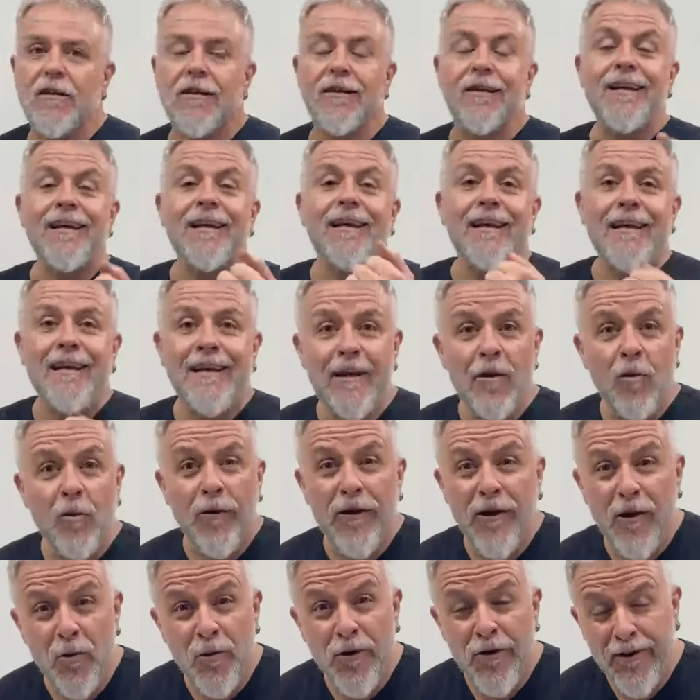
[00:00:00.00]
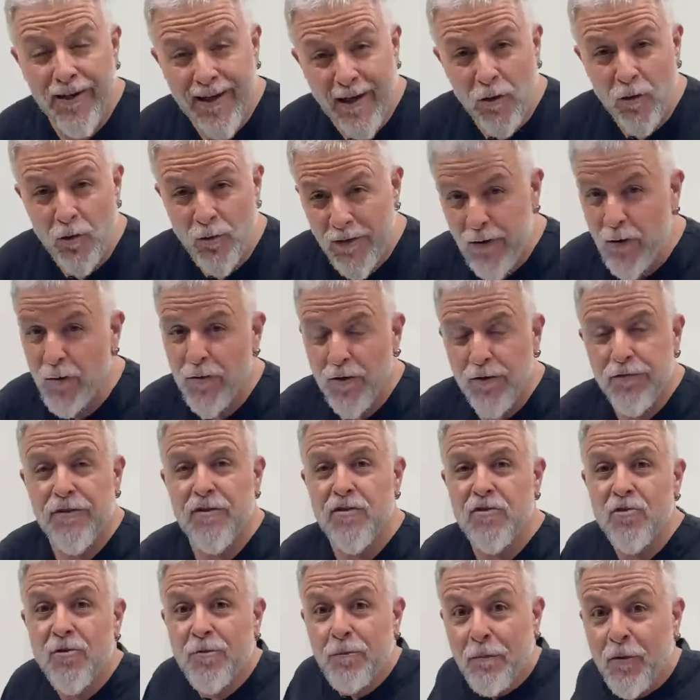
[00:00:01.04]
aqui? Eu, eu, Heraldo, eu,
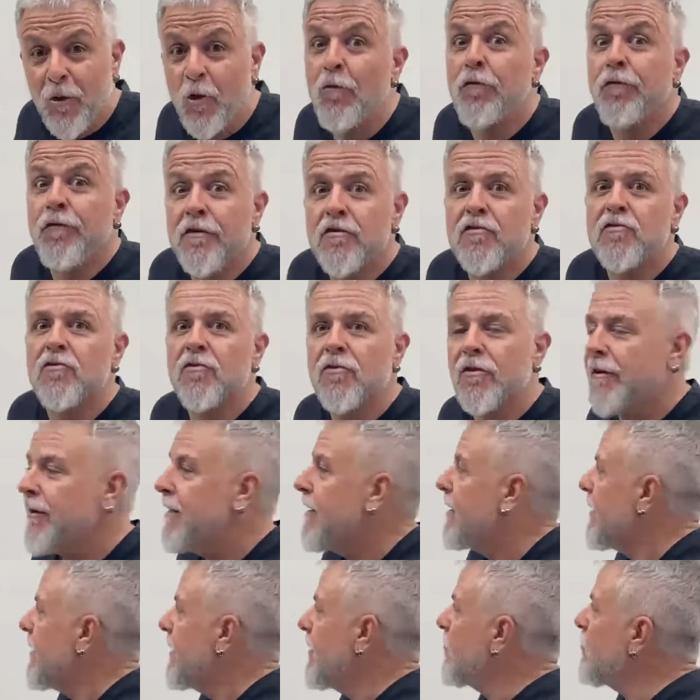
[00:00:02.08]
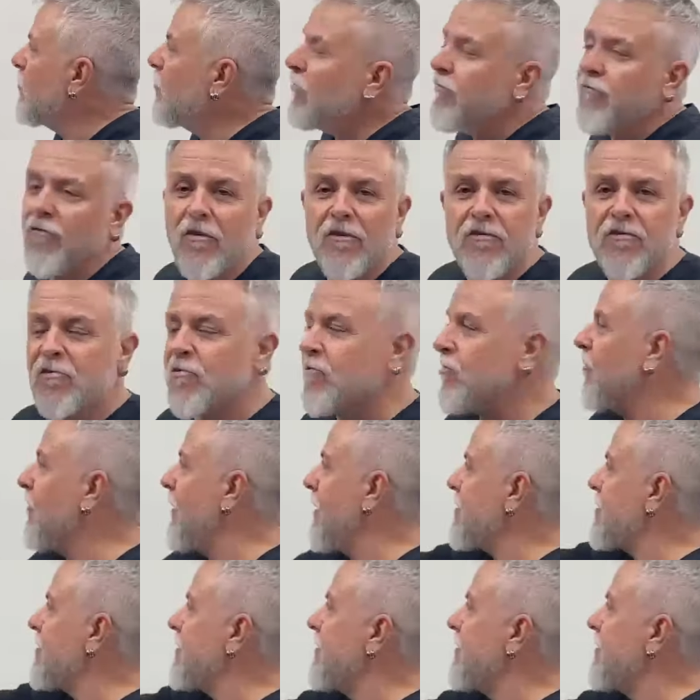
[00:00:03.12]
professor, professor. Eu não posso somar